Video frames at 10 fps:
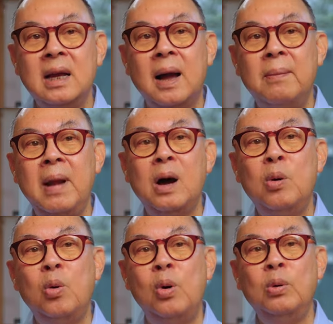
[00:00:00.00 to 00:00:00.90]
กำลัง
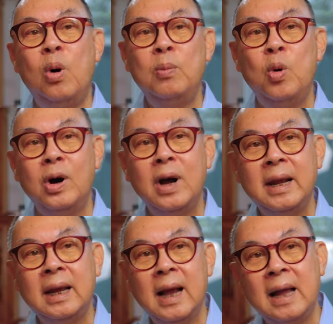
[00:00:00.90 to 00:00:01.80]
หัวรวมหัวกั
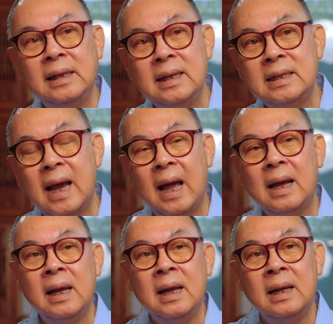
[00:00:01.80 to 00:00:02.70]
นในการที่จะ
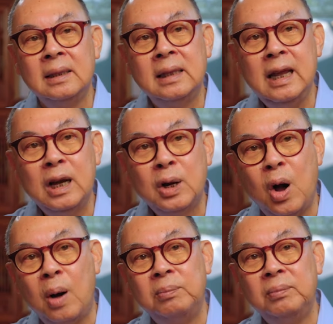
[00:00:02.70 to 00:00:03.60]
ตีกร
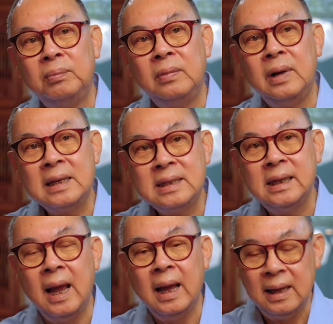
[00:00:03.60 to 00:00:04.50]
อบรัส
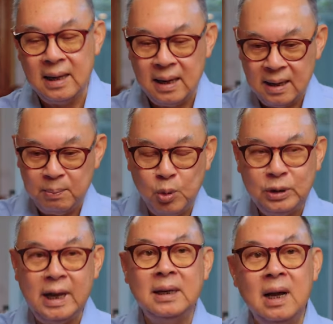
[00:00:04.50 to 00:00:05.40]
เซีย ปู
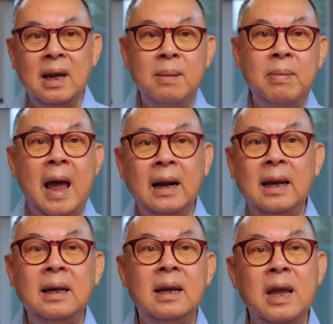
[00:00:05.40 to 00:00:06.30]
ตินก็เลยแพลง
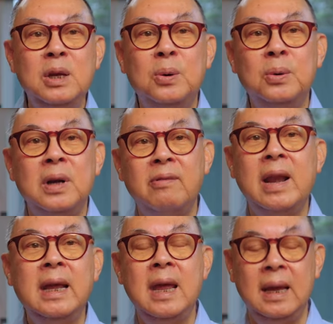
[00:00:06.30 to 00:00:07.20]
ฤทธิ์ให้อยู่ใน
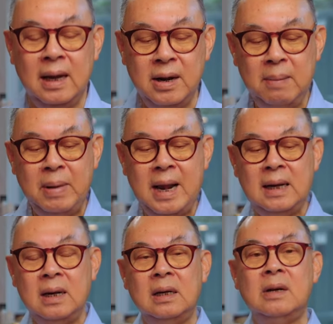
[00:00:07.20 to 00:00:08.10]
วันนี้ คราวนี้ประเด็
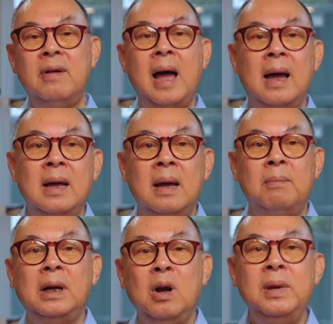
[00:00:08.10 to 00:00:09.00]
นก็คือว่า
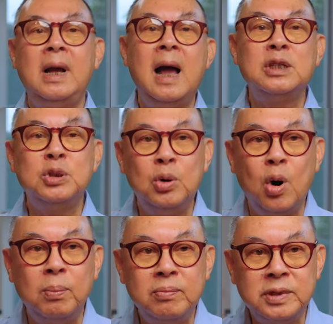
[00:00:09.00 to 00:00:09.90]
มันก็มีการสู้
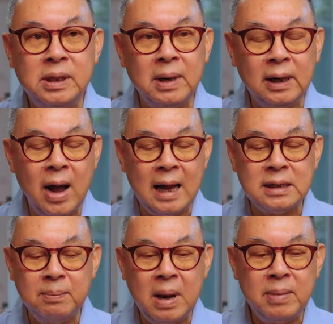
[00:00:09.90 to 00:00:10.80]
รบ ซึ่งมันก็อาจ
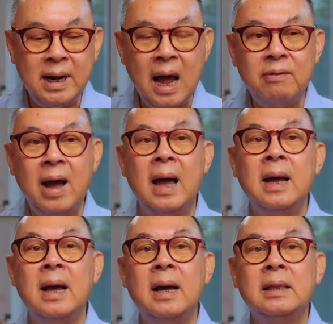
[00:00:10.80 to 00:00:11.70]
จะเป็นไปได้ว่า
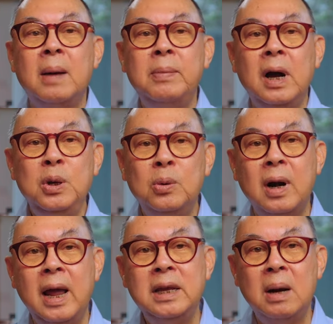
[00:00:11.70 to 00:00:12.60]
ถ้าเผื่อยู
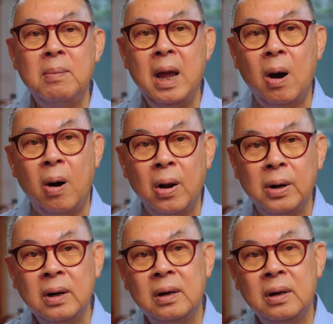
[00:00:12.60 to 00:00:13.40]
เครนยังไม่อ่อน